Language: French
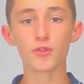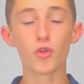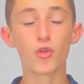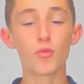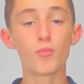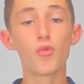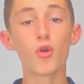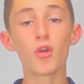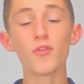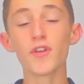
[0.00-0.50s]

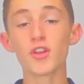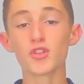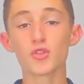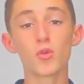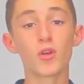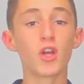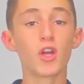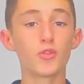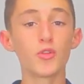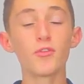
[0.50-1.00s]
Donc pour une
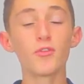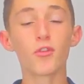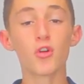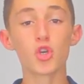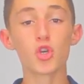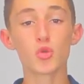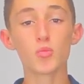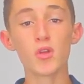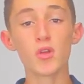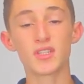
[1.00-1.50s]
version gratuite,
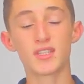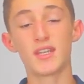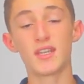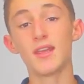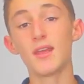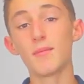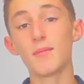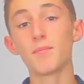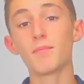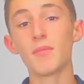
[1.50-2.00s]
franchement,
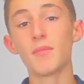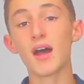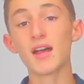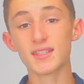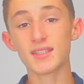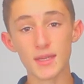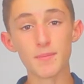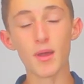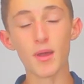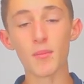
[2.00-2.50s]
c'est
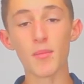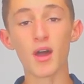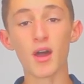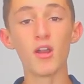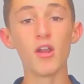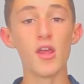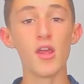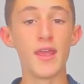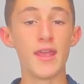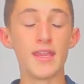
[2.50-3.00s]
assez pas
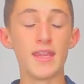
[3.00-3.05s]
mal.